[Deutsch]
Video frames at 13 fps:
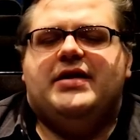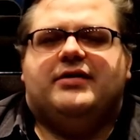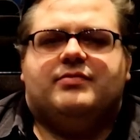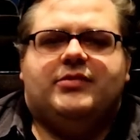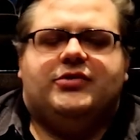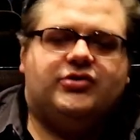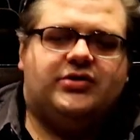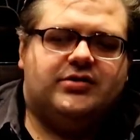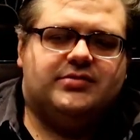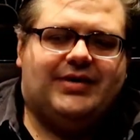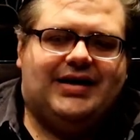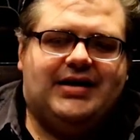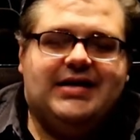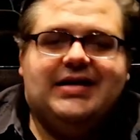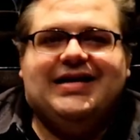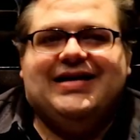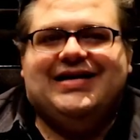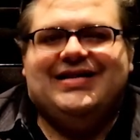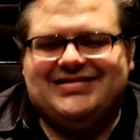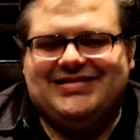das man schon tausendmal
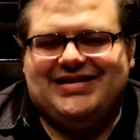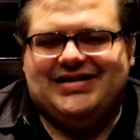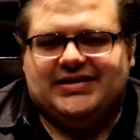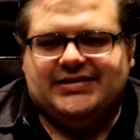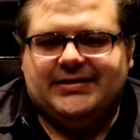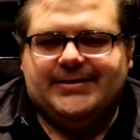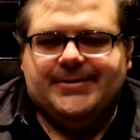gesehen hat.